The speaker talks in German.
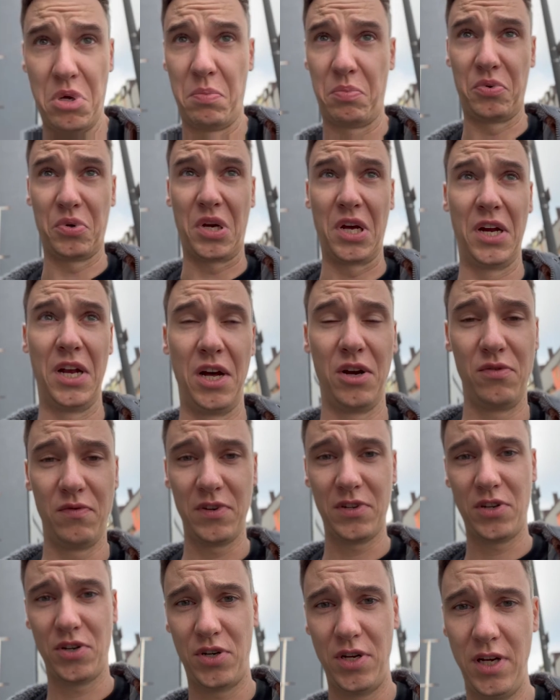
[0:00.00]
Ich habe doch keine Ahnung,
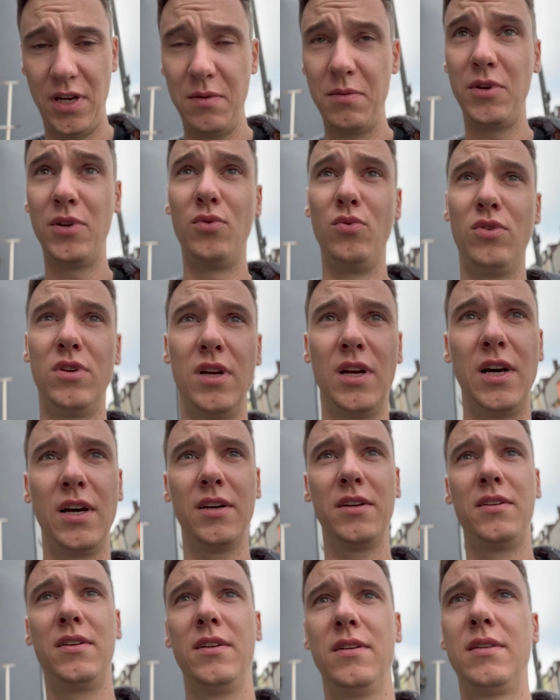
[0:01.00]
was da steht, aber die gute
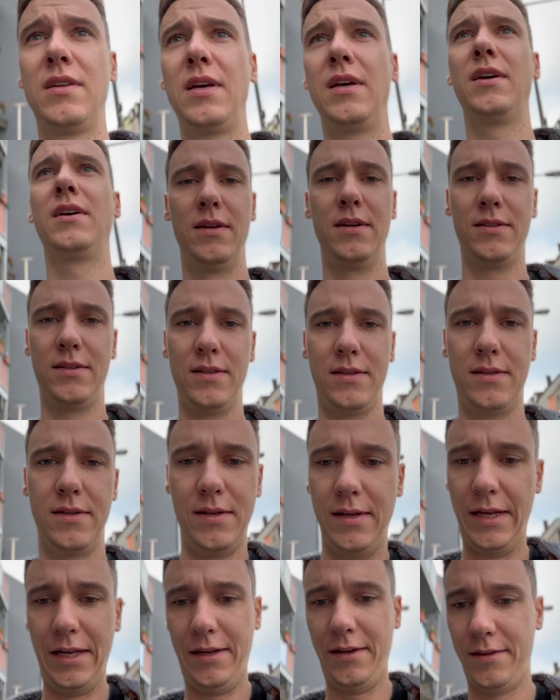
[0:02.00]
Nachricht ist, es ist
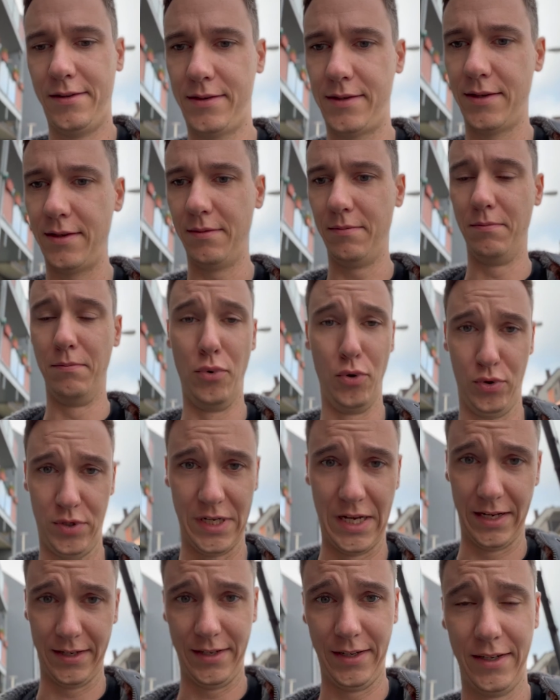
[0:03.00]
nichts
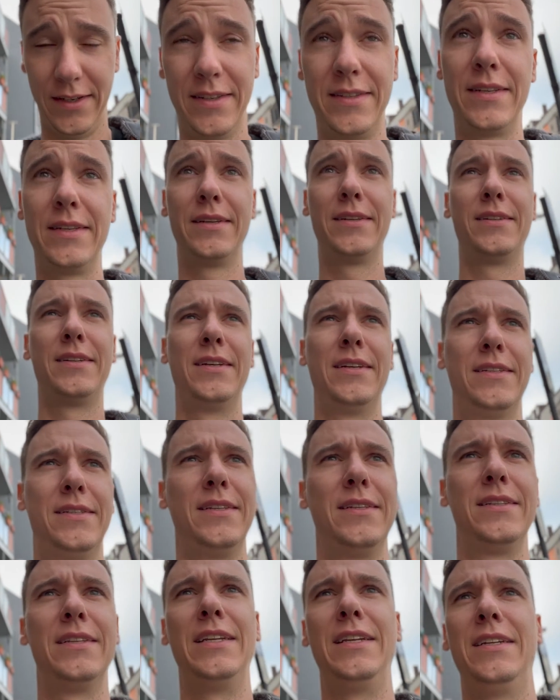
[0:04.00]
Bösartiges. Es
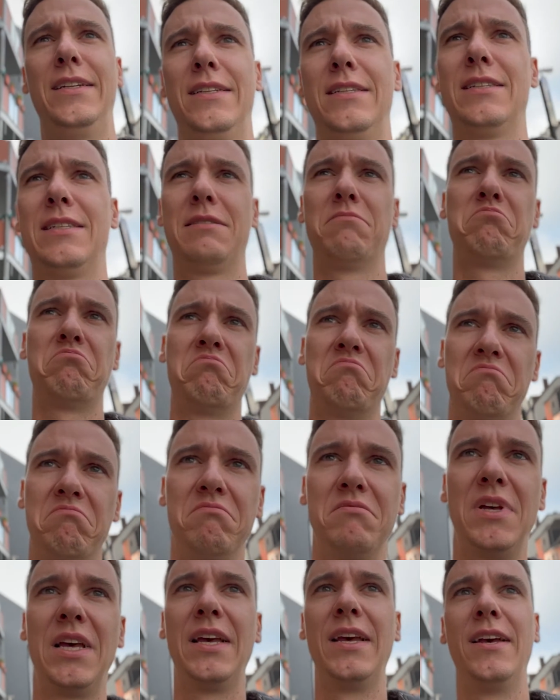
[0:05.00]
ist nichts
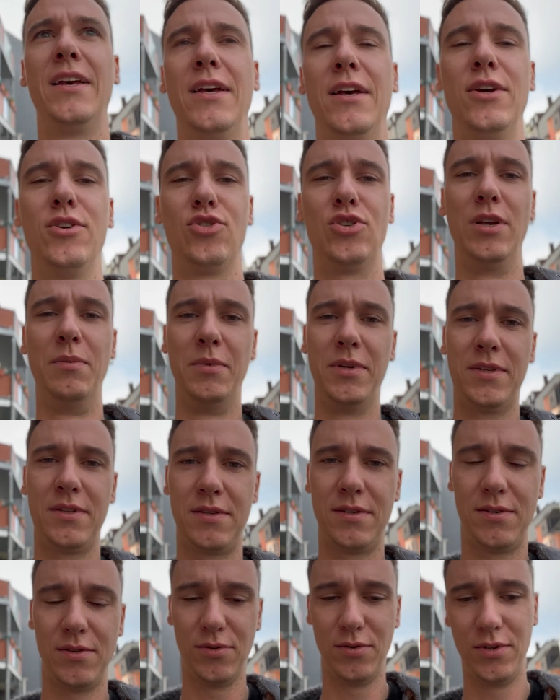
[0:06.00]

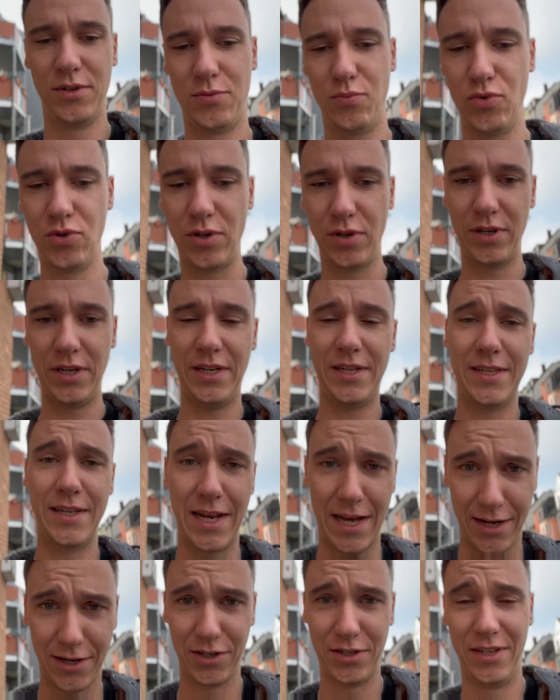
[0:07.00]
Schlimmes und es muss auch nichts
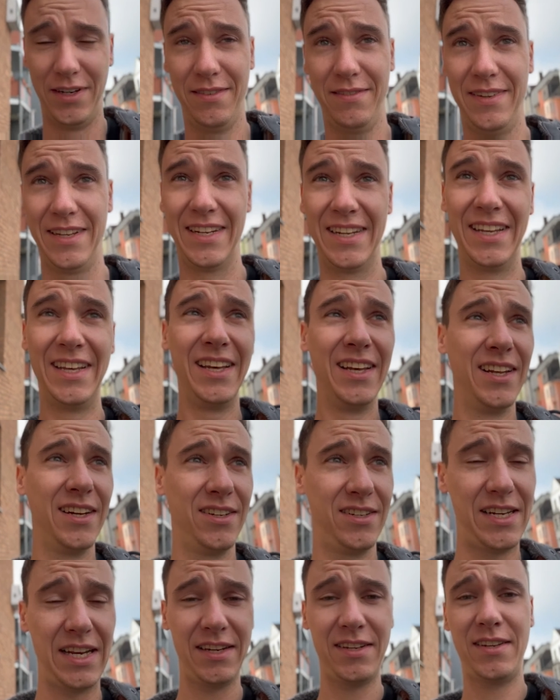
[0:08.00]
nachgeschnitten werden.
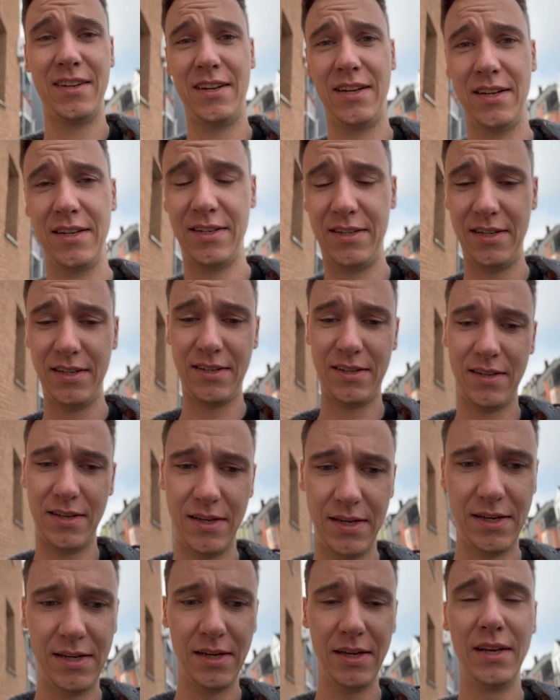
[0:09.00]
Die schlechte Nachricht ist,
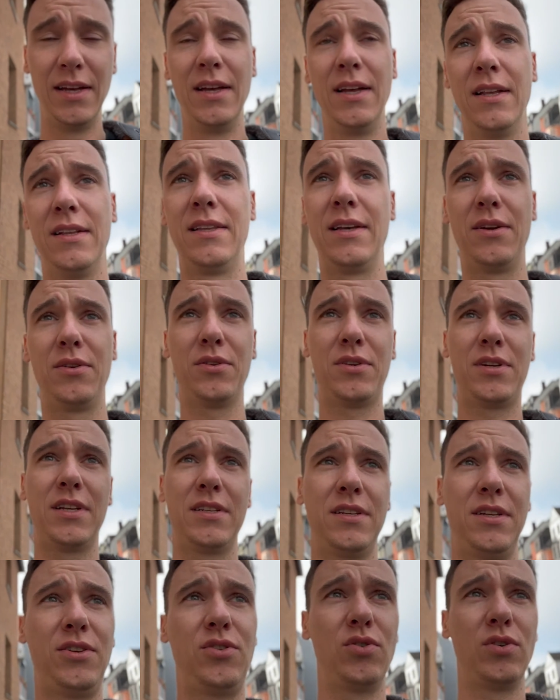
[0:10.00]
dadurch,
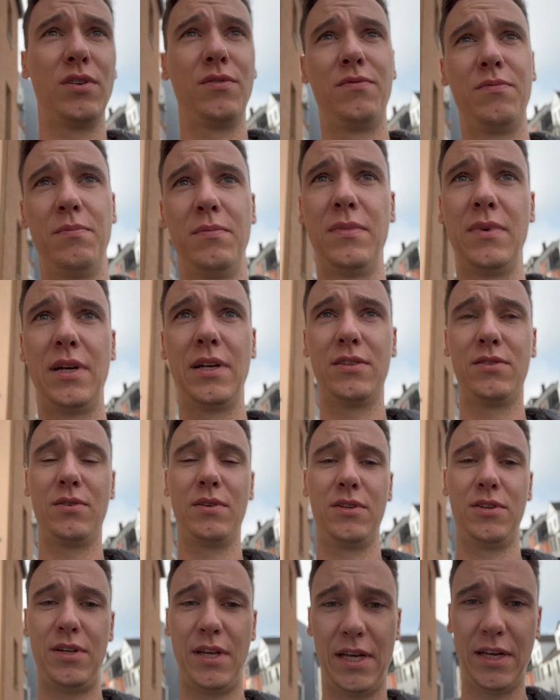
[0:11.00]
dass ich schon auf dem, also
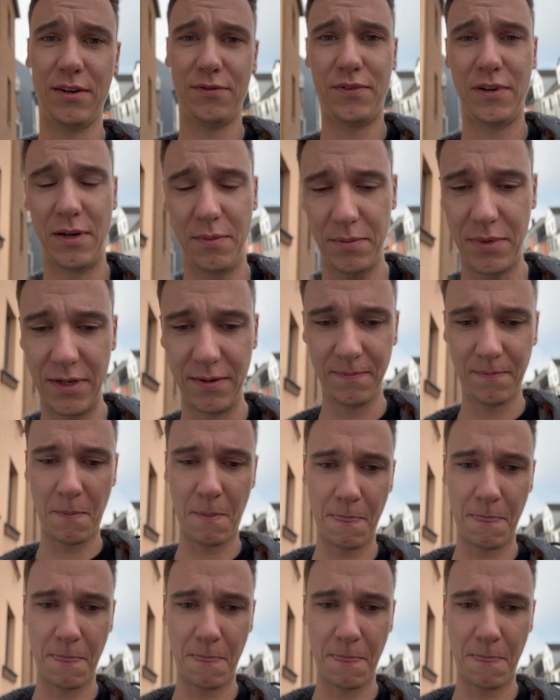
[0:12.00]
als ich hingefahren bin,